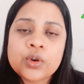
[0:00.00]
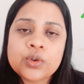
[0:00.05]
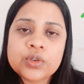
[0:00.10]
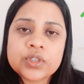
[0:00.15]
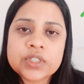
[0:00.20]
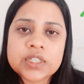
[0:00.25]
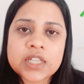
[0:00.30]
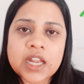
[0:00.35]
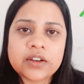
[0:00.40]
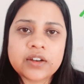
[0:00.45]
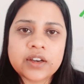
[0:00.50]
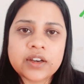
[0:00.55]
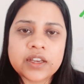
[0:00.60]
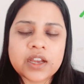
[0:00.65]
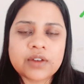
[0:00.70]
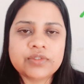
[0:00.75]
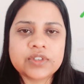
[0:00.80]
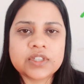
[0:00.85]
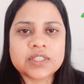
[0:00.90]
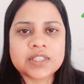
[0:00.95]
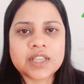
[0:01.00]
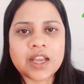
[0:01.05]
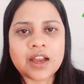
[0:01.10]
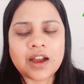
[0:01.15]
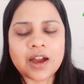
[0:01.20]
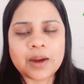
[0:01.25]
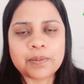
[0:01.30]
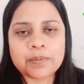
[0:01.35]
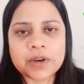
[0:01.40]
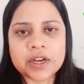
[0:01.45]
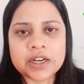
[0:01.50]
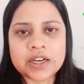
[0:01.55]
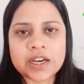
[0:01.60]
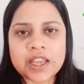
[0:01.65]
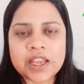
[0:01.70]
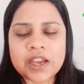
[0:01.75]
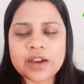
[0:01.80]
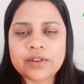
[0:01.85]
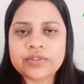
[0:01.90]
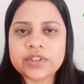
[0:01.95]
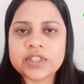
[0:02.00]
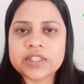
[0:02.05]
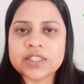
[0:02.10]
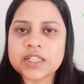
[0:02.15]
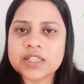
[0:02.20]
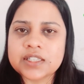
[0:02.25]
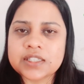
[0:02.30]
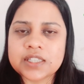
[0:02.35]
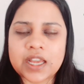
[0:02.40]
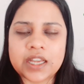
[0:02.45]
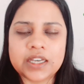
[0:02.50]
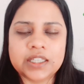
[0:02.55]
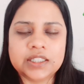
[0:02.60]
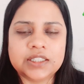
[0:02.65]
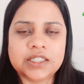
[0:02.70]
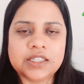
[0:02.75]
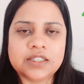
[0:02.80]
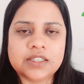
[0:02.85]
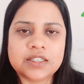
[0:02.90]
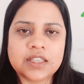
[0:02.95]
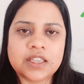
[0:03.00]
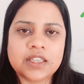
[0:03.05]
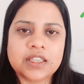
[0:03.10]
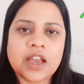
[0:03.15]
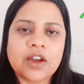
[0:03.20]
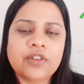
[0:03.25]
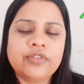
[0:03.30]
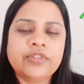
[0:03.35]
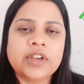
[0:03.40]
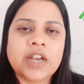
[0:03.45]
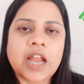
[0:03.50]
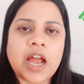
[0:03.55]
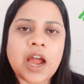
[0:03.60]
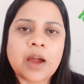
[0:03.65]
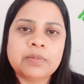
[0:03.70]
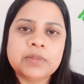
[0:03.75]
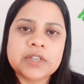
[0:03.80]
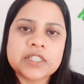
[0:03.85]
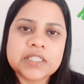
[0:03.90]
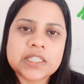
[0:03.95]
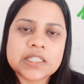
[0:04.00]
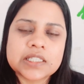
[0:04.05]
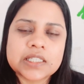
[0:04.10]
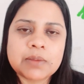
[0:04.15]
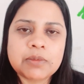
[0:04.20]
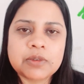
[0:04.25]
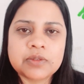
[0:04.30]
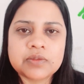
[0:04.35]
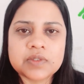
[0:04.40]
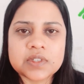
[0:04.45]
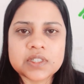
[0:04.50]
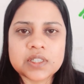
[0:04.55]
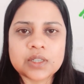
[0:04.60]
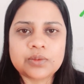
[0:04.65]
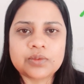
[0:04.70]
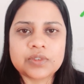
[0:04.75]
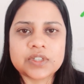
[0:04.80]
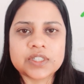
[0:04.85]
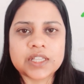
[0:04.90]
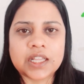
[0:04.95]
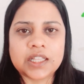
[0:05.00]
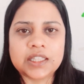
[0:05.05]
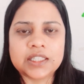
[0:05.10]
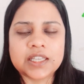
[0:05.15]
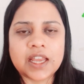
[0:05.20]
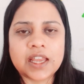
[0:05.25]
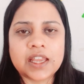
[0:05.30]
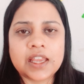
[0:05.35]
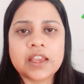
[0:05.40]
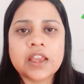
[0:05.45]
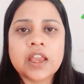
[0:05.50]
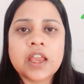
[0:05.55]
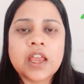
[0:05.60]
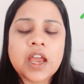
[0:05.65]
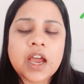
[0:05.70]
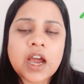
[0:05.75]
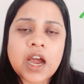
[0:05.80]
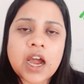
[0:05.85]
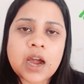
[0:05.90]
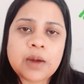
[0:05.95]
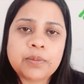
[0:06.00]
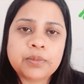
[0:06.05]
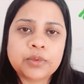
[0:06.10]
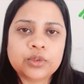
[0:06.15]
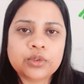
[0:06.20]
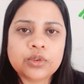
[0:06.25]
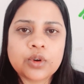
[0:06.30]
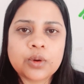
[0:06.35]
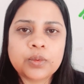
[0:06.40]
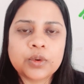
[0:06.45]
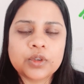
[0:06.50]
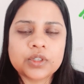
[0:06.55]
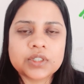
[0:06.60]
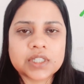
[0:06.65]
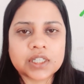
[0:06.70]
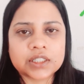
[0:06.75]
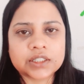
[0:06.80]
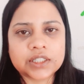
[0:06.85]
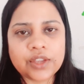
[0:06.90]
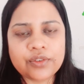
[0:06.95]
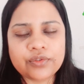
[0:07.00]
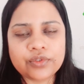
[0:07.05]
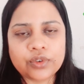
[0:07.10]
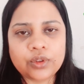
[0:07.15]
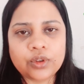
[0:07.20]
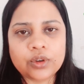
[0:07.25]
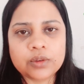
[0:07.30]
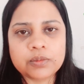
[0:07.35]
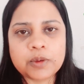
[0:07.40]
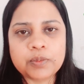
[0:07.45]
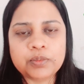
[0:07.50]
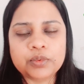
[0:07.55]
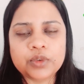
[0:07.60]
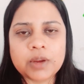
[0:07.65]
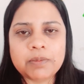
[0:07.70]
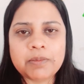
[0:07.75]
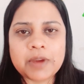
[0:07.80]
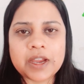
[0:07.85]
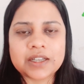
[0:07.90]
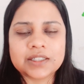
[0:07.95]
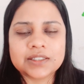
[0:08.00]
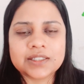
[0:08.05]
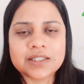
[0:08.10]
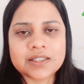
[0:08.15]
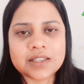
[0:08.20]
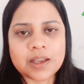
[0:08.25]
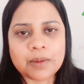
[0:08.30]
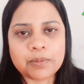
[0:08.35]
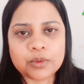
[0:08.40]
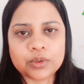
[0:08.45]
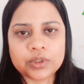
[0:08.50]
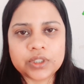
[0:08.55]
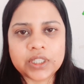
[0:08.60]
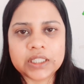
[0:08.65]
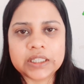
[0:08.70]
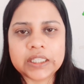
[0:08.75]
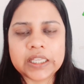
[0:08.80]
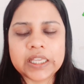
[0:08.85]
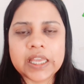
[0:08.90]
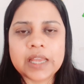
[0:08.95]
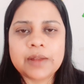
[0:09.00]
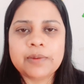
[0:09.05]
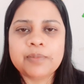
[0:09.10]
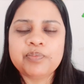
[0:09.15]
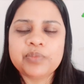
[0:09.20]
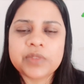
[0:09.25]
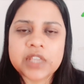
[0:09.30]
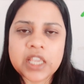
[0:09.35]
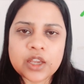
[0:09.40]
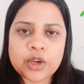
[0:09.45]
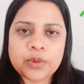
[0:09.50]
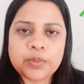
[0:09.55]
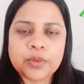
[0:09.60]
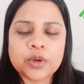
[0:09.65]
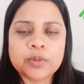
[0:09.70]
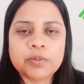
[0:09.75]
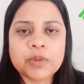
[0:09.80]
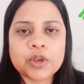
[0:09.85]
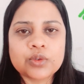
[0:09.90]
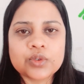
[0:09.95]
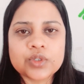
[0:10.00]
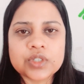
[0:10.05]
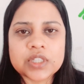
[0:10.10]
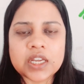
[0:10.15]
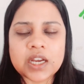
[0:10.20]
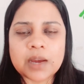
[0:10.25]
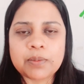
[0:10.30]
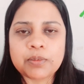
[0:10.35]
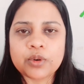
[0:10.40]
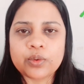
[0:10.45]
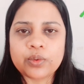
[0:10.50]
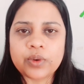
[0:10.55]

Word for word: उस कंट्री का वीज़ा आपका नया वीज़ा सारी चीज़ें या फिर आपने जिससे भी विजिट वीज़ा लिया है आप उनको बोल सकते हैं वो लोग भी पूरे पैकेजेस आपको देते हैं एयरपोर्ट में कुछ देर आपको